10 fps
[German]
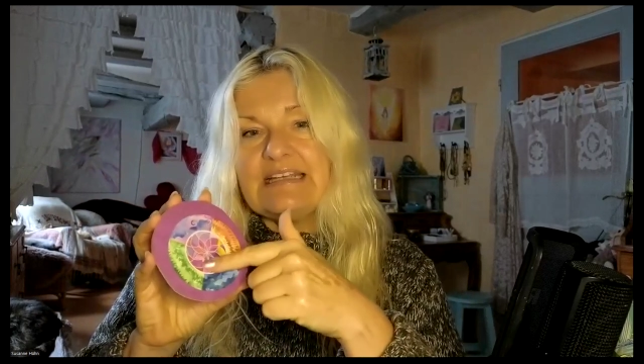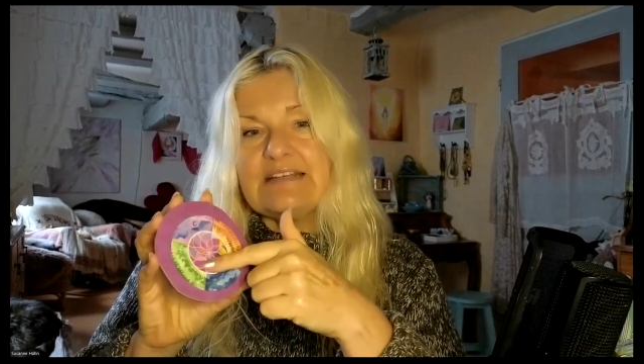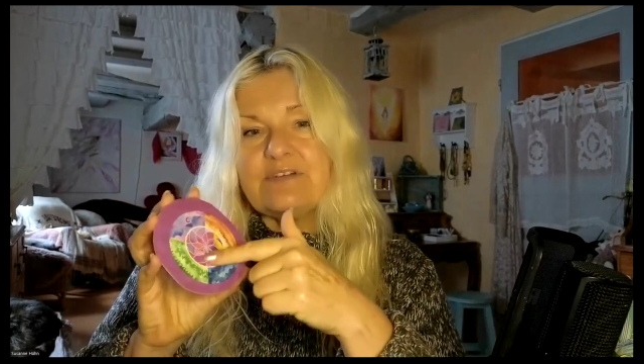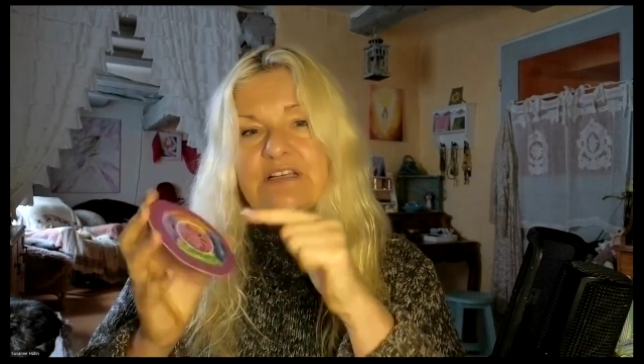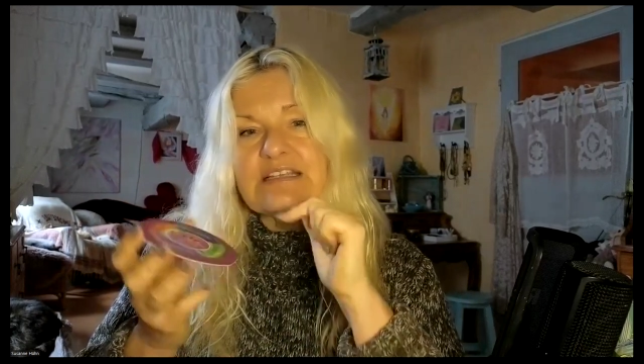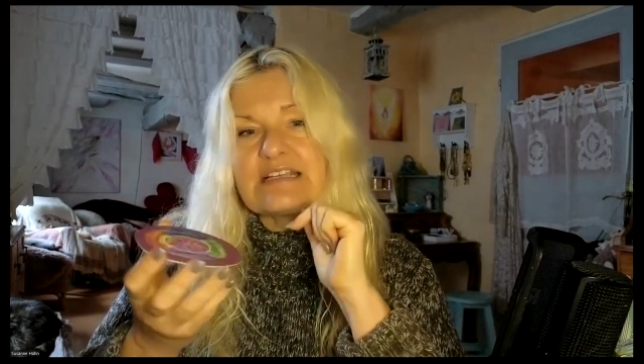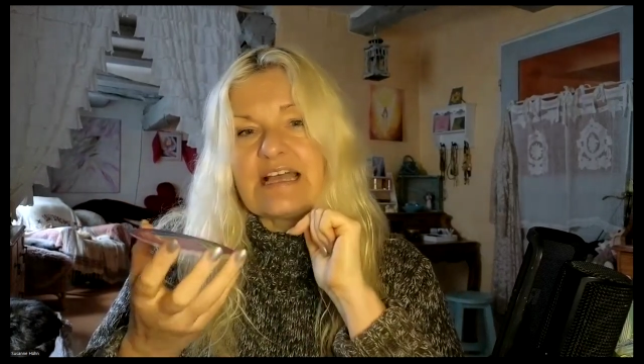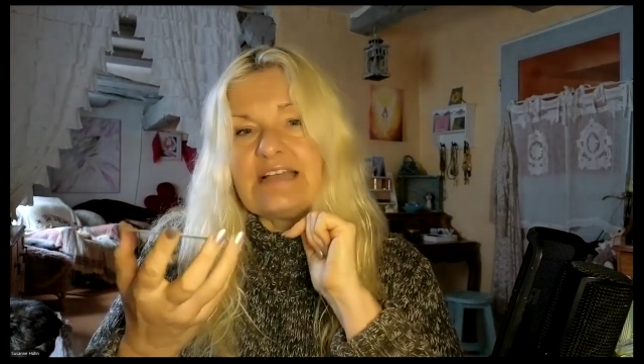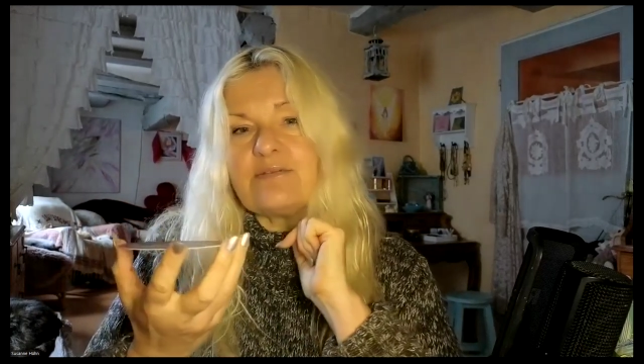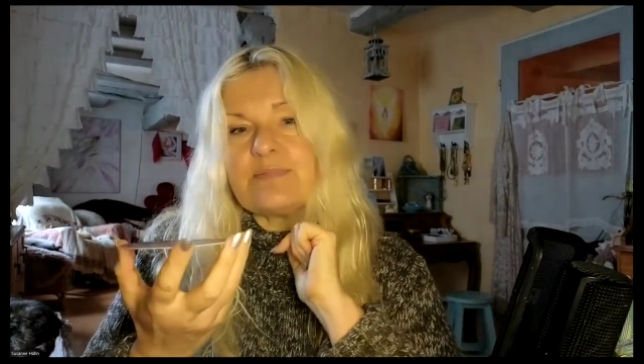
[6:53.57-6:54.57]
In
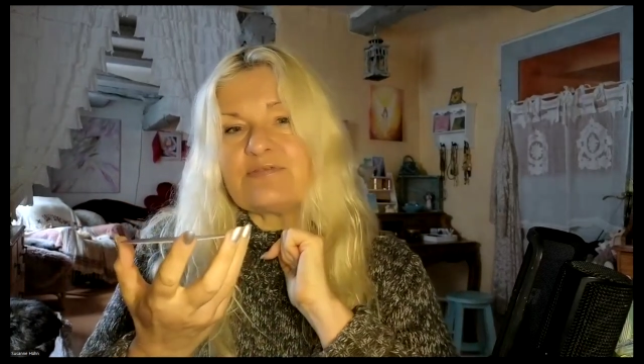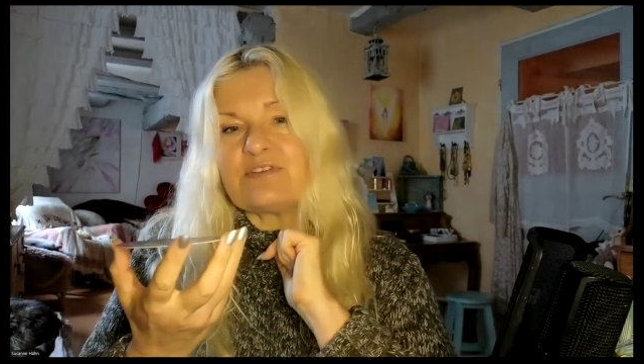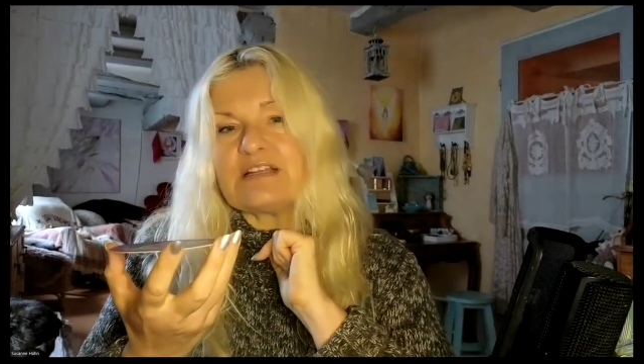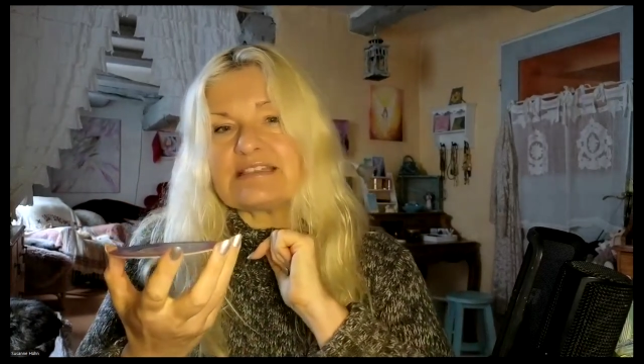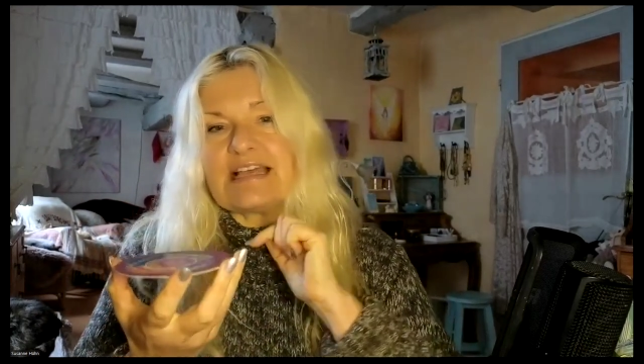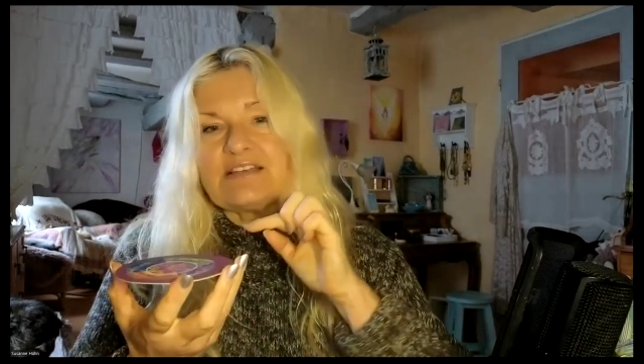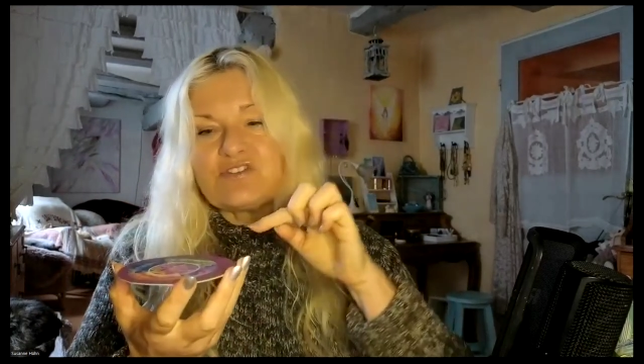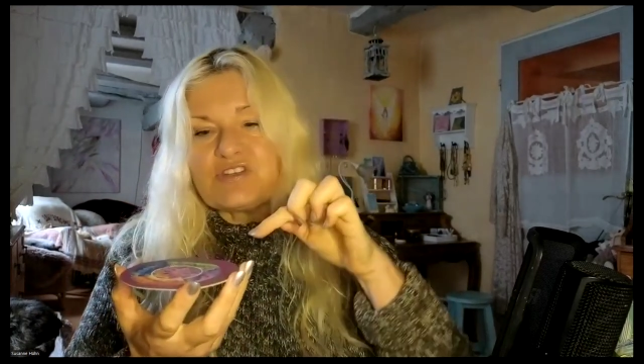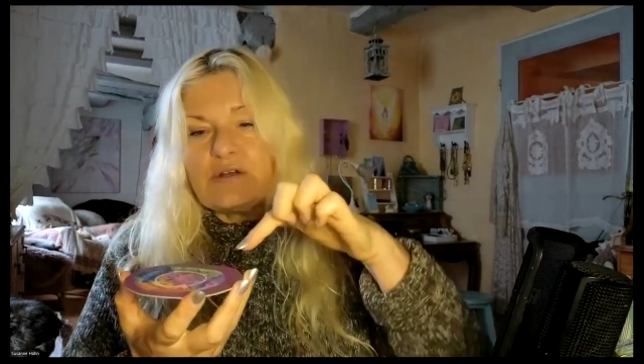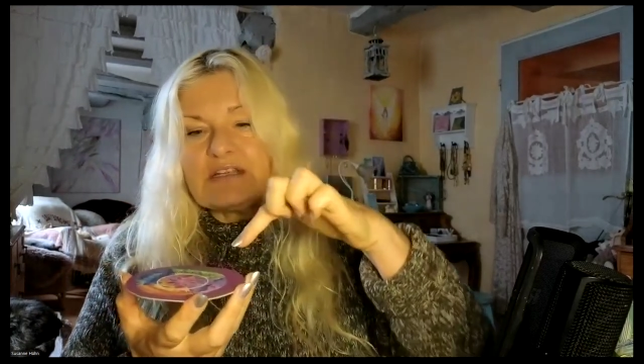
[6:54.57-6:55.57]
Wirklichkeit, wenn man von der Seite
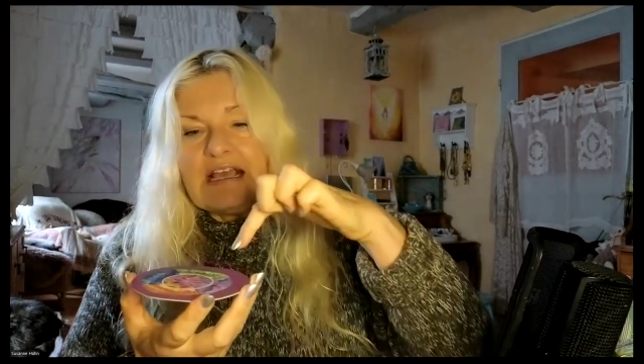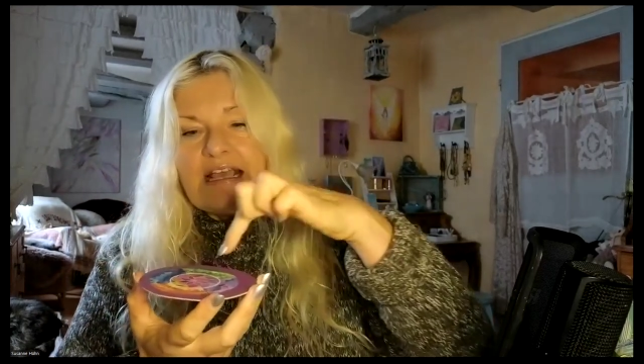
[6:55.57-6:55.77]
schaut,